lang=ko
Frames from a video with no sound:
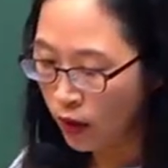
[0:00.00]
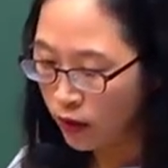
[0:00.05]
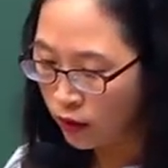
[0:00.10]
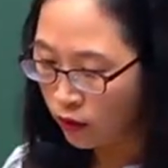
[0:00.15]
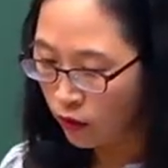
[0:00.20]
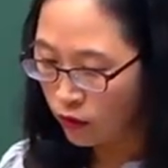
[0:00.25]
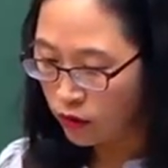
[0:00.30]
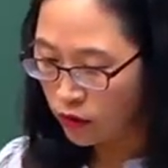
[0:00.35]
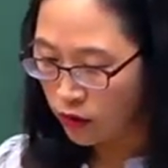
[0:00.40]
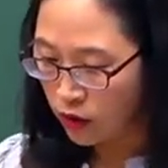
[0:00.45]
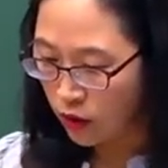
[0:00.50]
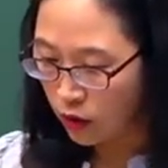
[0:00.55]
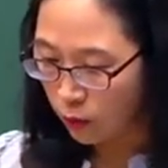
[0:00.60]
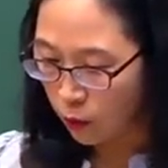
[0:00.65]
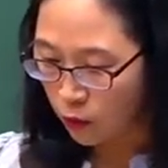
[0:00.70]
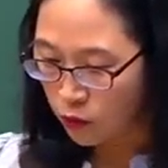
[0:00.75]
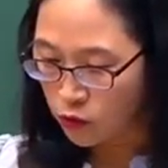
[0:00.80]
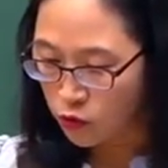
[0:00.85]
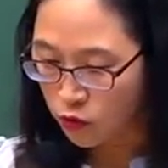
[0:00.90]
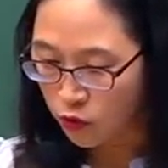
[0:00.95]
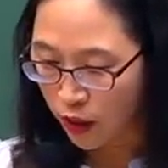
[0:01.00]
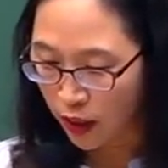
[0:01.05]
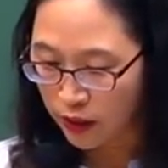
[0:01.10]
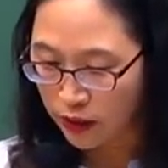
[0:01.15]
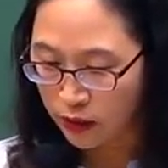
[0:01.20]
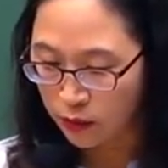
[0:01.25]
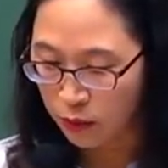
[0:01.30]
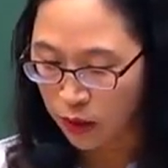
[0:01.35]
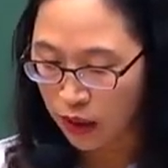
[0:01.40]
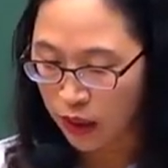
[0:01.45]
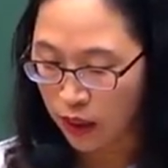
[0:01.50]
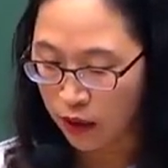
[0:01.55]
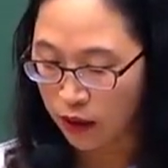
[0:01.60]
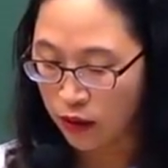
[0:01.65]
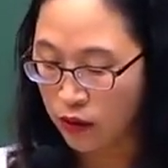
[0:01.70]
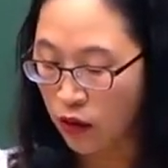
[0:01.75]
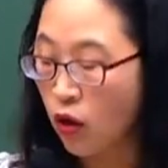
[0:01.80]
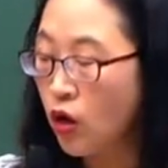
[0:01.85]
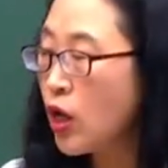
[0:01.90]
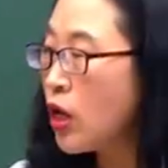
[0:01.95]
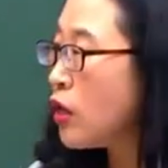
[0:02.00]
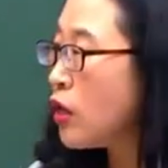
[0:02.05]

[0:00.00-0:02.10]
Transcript: 하는 것을 볼 수가 있습니다. 그래서